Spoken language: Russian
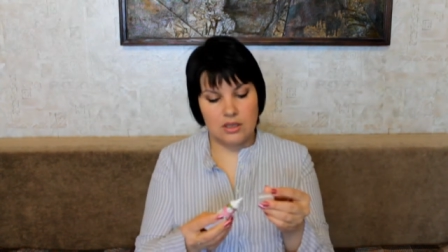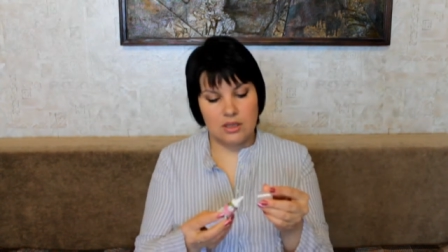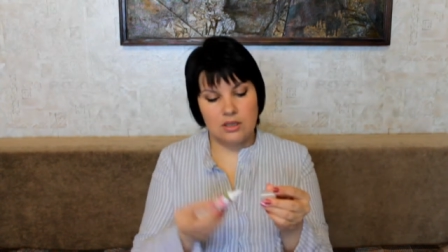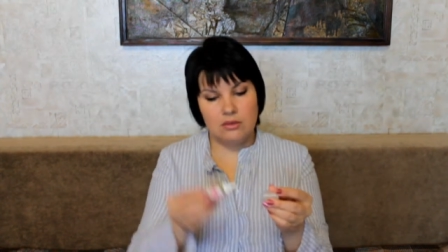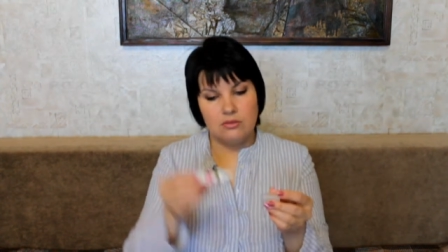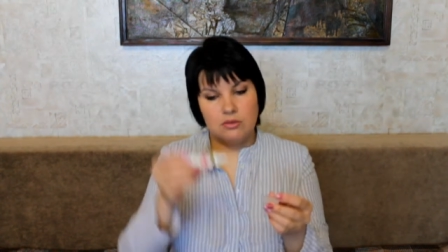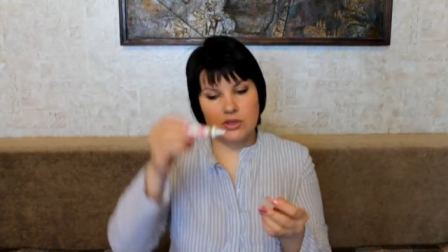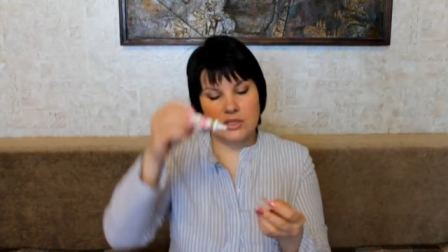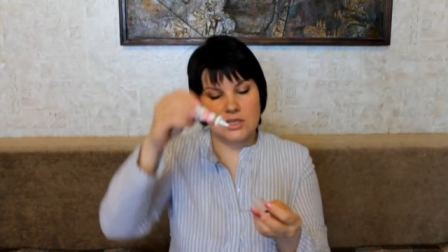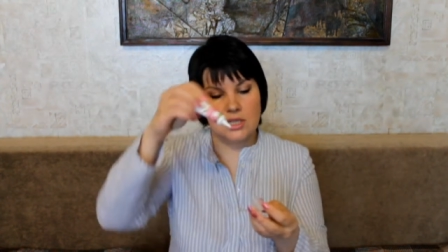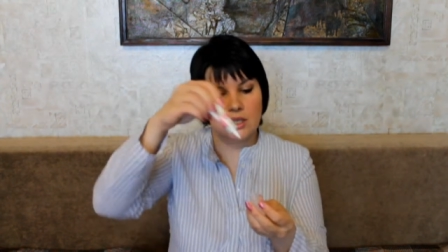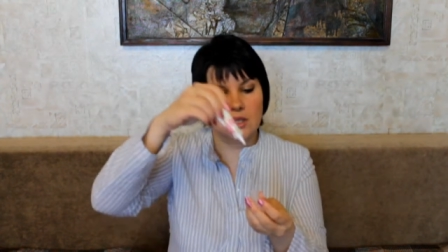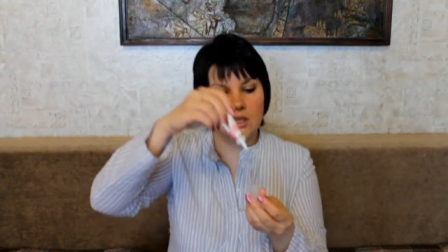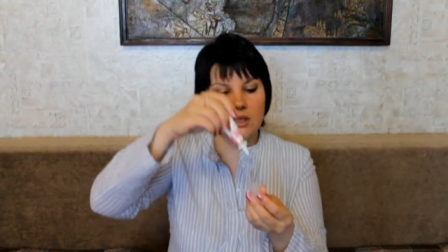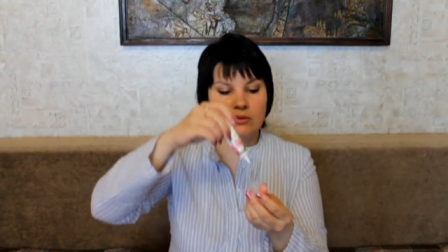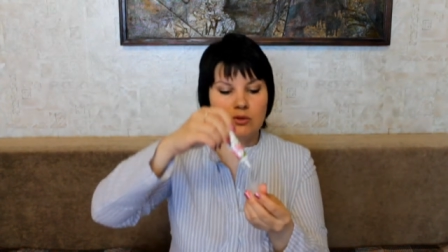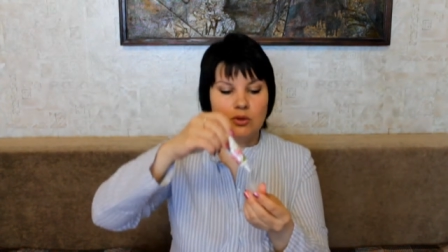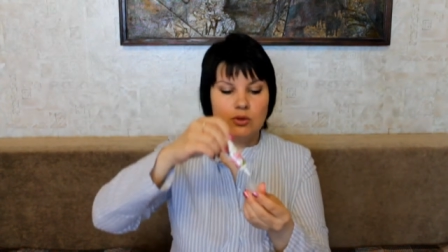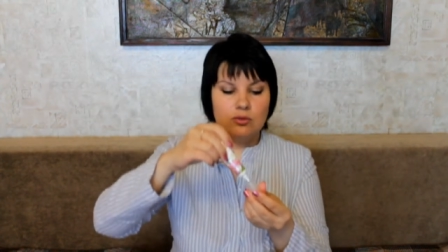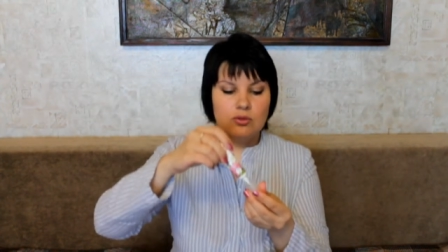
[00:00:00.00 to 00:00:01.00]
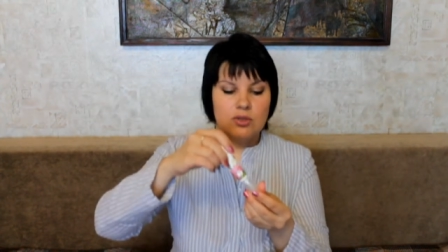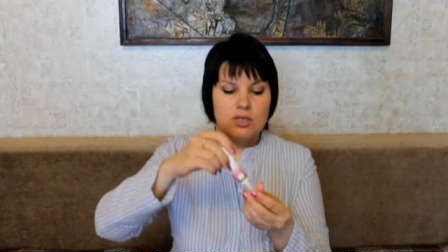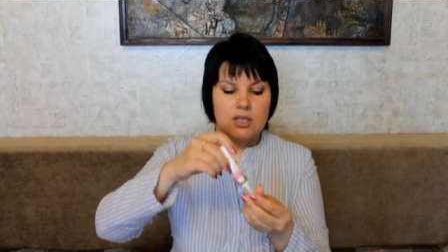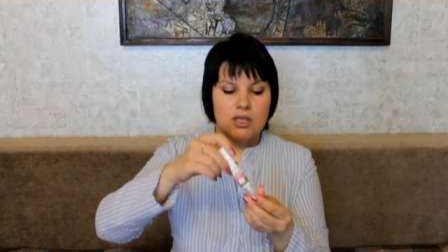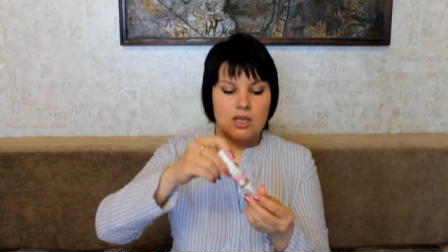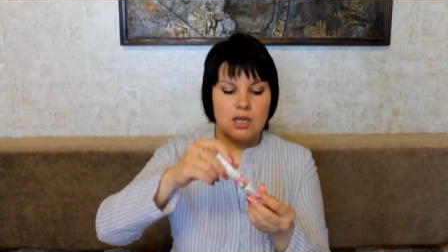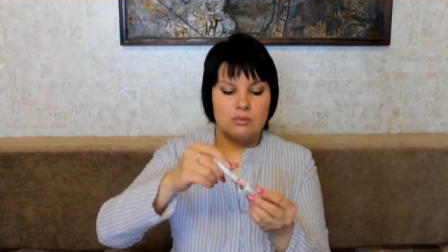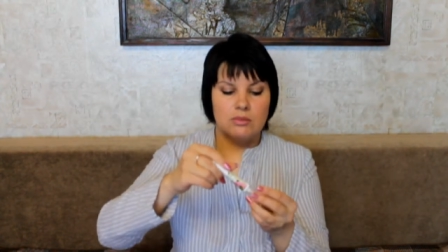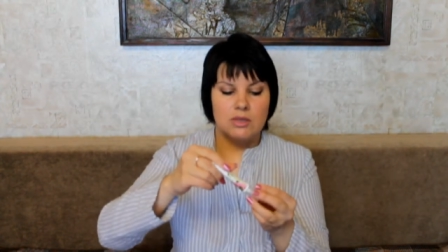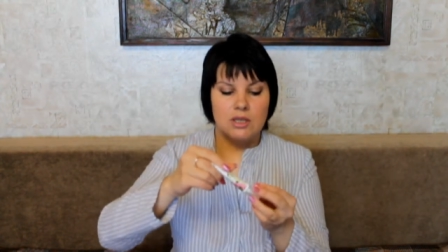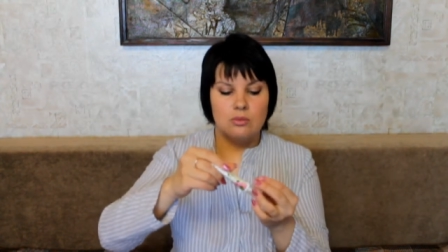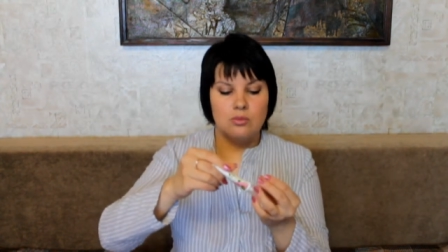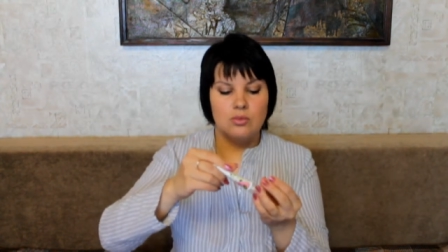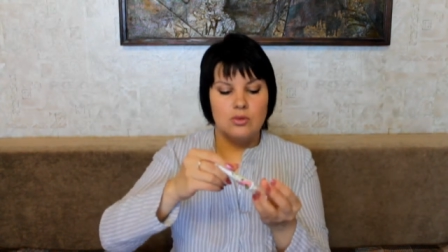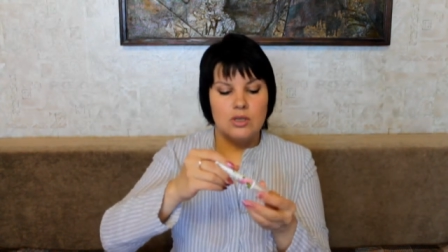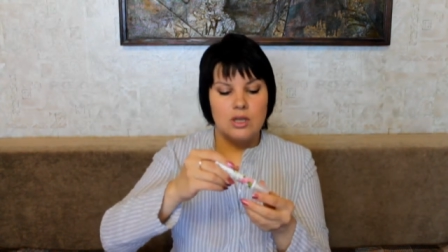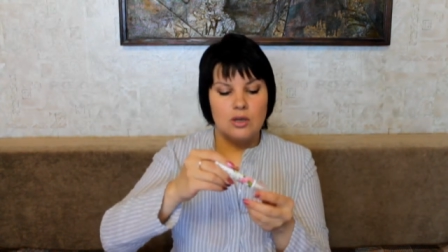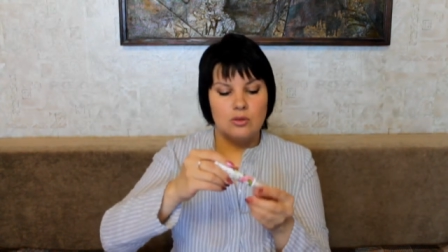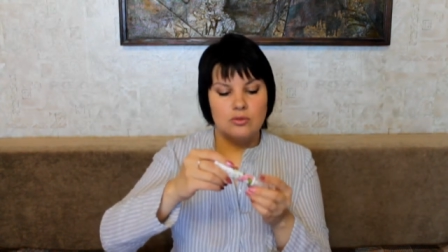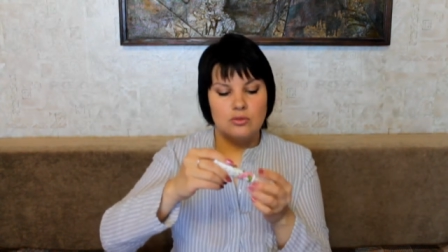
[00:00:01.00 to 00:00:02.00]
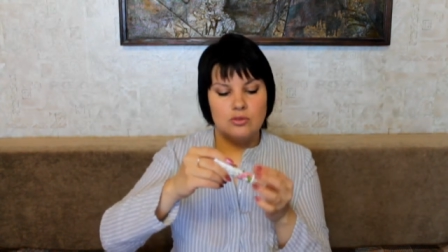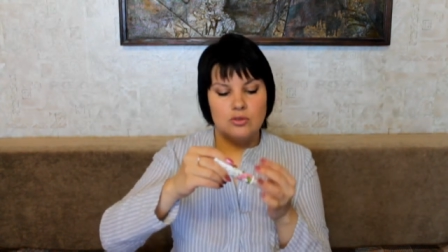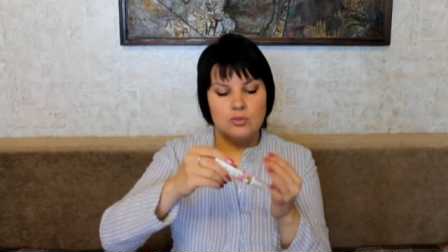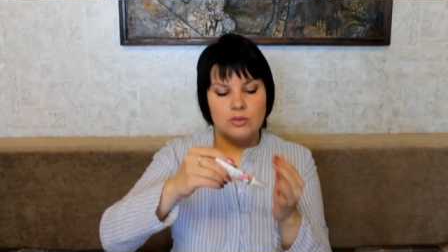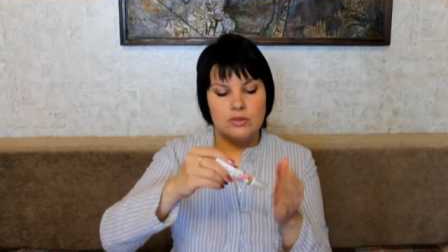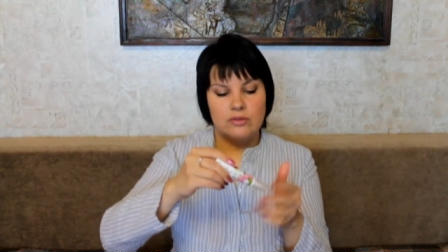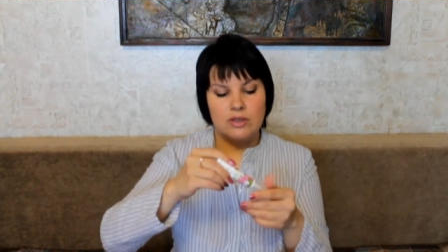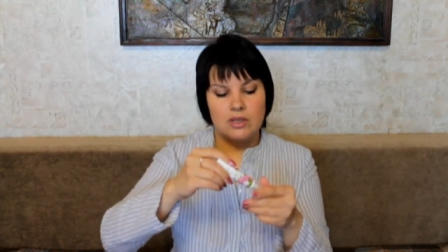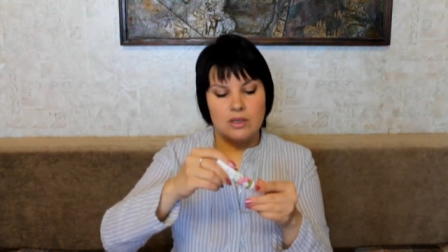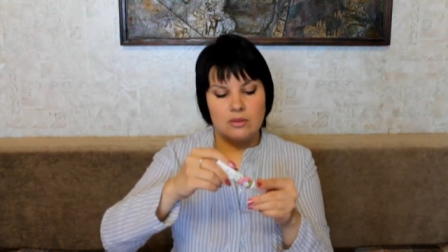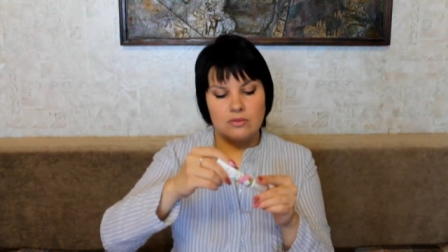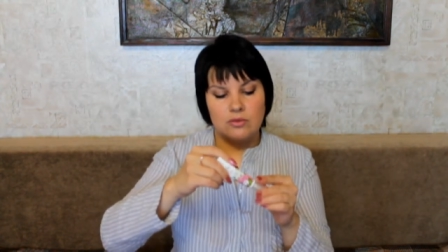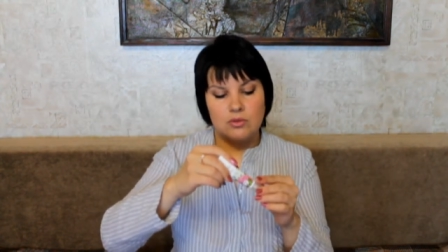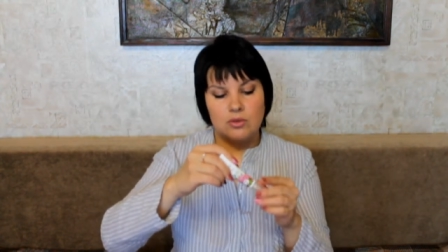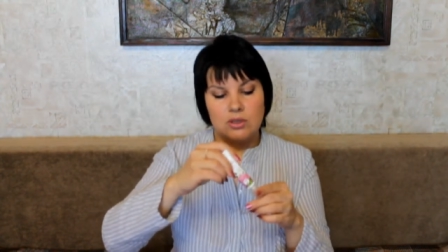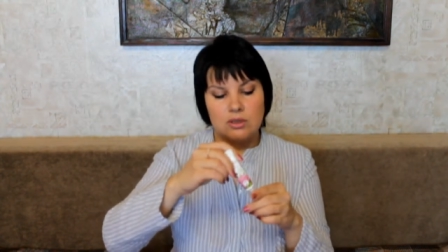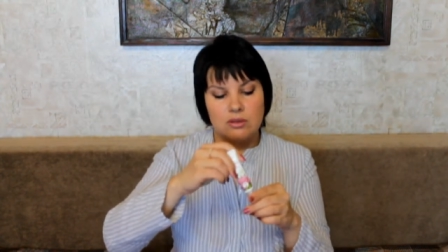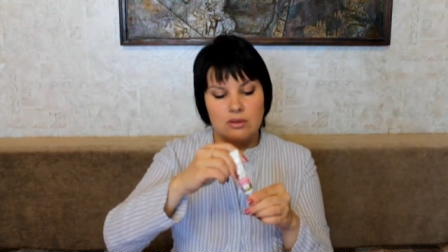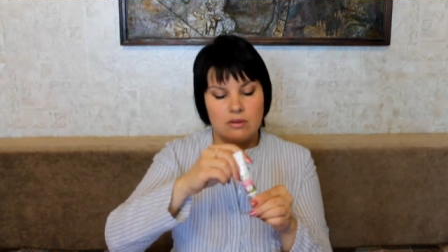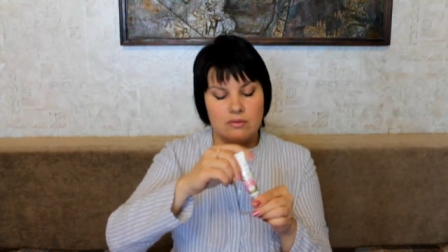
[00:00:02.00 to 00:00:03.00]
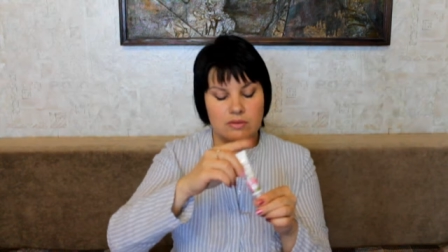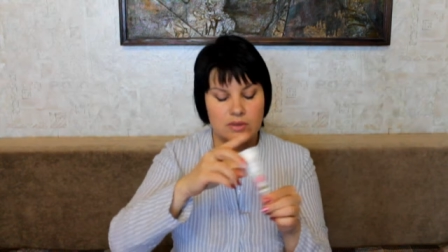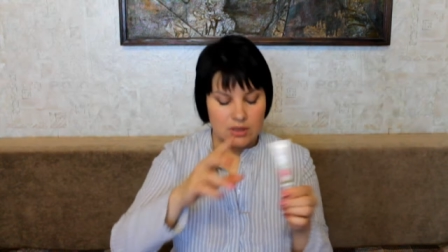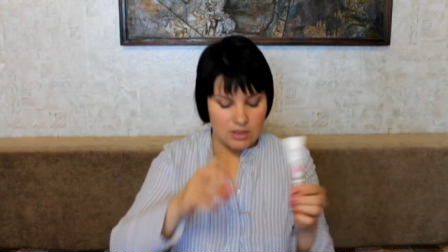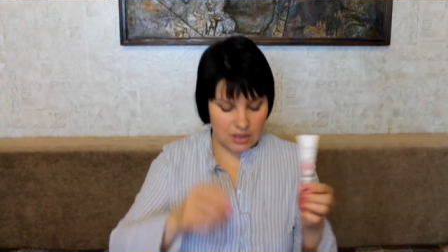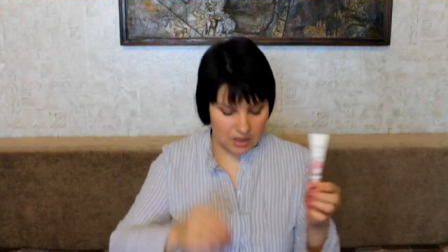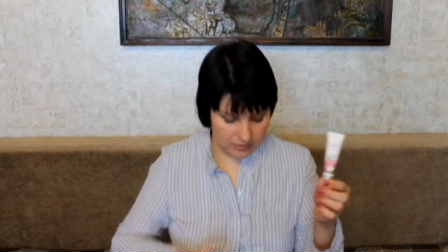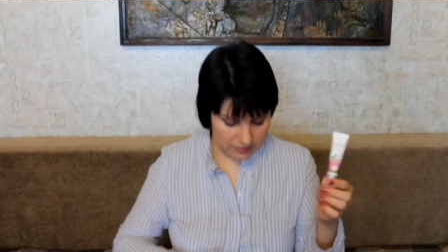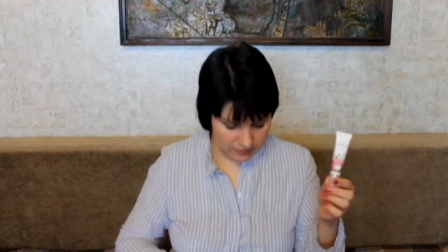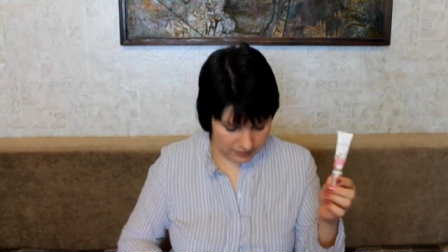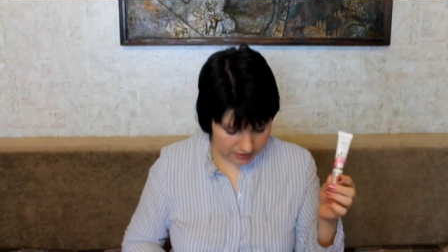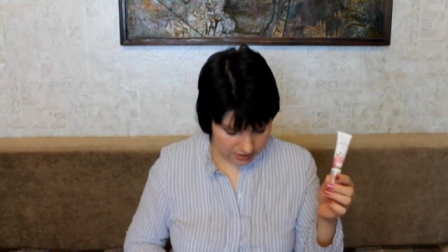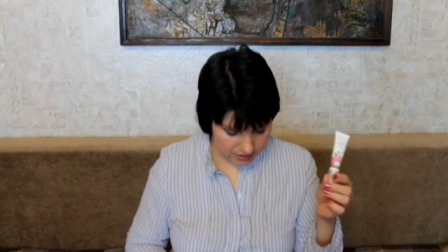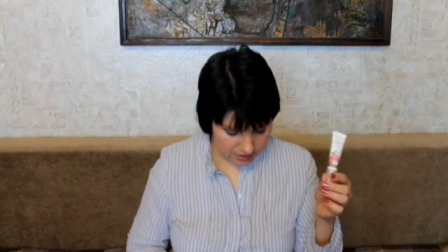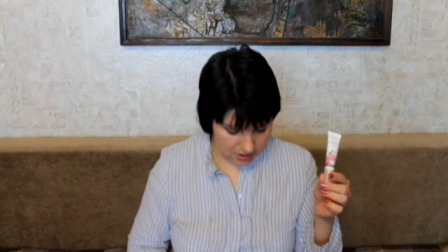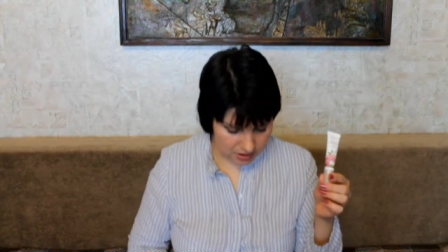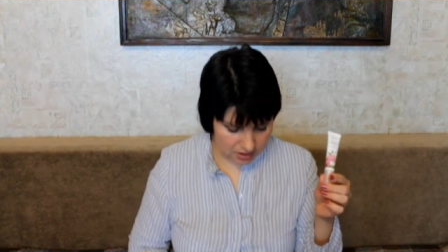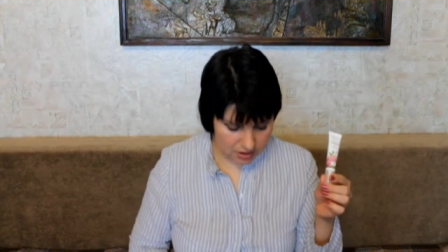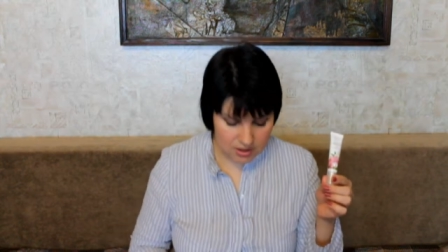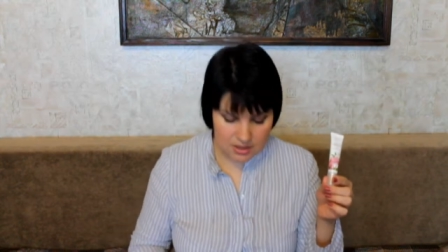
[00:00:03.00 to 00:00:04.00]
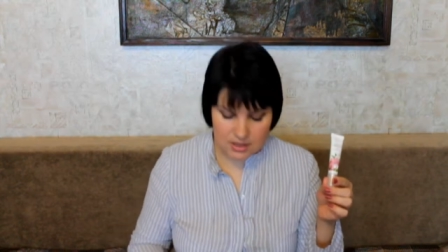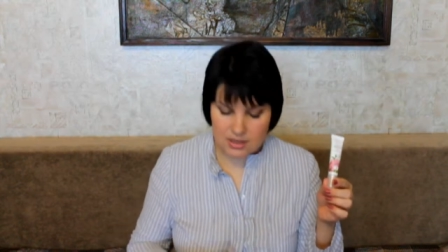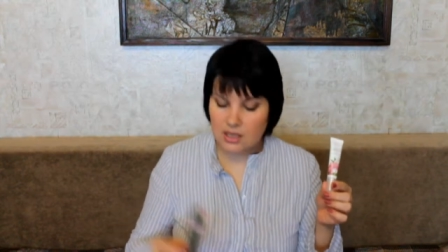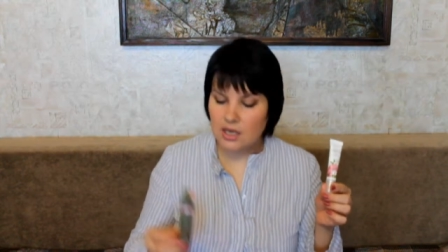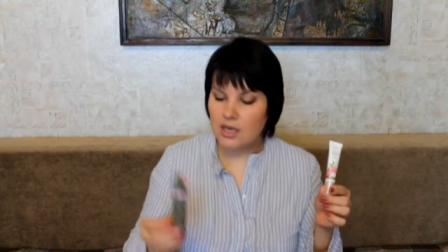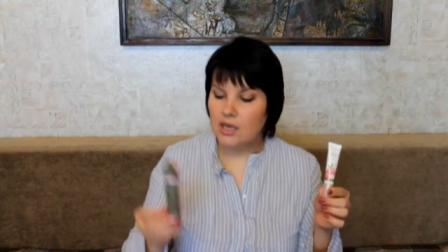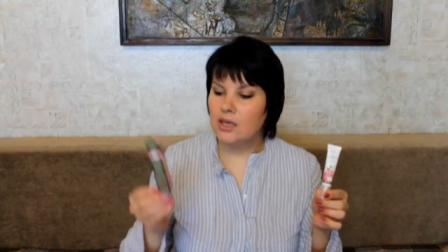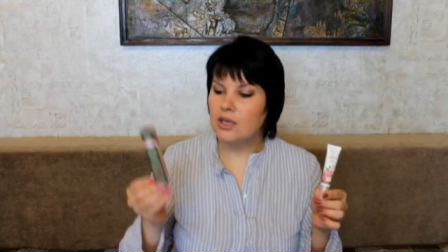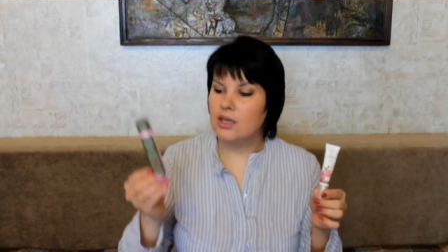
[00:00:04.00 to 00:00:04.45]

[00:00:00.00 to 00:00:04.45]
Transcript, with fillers: И вот с таким вот носиком для более удобного, комфортного выдавливания. Это раз.